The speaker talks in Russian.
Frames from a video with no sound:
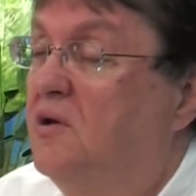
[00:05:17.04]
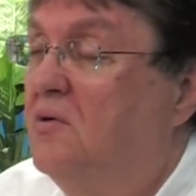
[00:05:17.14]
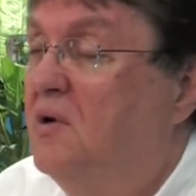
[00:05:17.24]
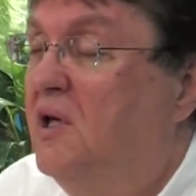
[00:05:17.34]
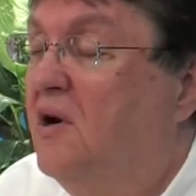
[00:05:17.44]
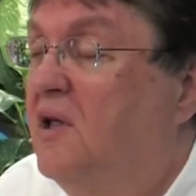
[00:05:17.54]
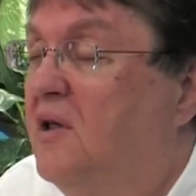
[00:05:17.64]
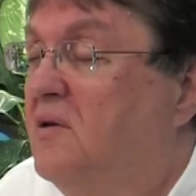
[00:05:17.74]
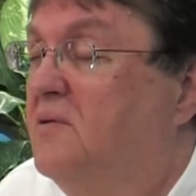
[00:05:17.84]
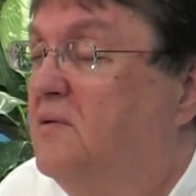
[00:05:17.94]
Ну, я уже
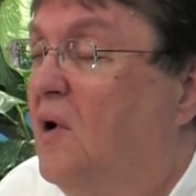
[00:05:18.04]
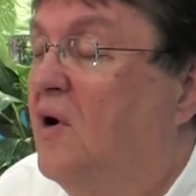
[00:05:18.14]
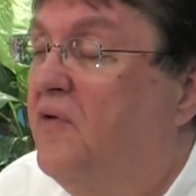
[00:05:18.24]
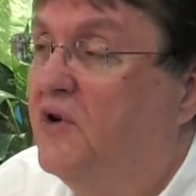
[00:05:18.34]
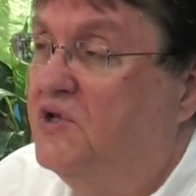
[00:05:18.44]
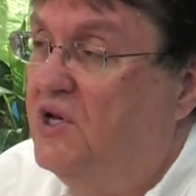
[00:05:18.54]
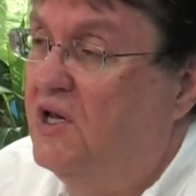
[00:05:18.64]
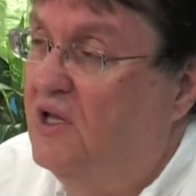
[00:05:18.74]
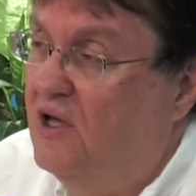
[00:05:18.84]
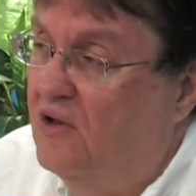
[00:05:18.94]
говорил вам,
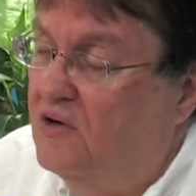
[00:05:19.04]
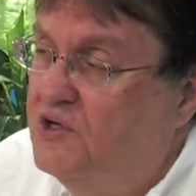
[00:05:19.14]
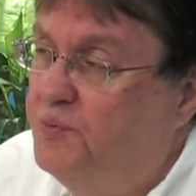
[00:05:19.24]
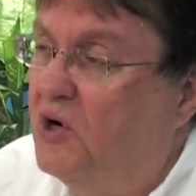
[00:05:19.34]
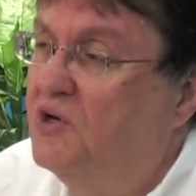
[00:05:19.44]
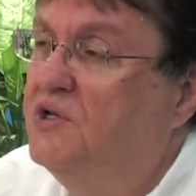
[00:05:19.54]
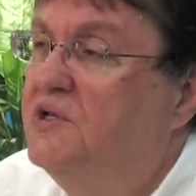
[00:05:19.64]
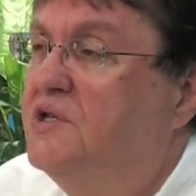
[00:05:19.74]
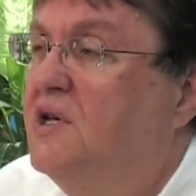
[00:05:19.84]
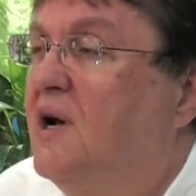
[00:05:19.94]
цитировал, цитировал вам
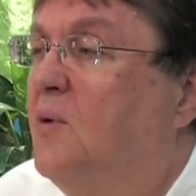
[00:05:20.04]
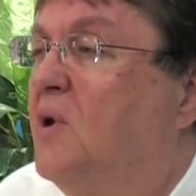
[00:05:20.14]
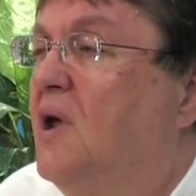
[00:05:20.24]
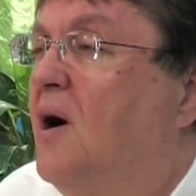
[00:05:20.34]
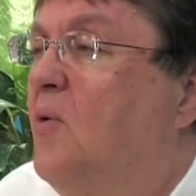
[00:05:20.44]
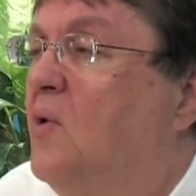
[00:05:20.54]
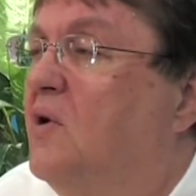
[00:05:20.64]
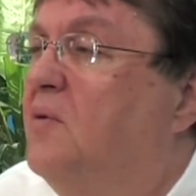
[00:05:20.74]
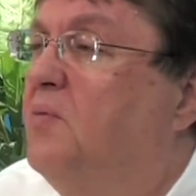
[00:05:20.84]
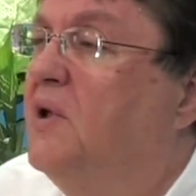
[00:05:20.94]
Спержина в первый
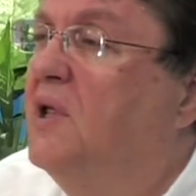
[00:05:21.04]
день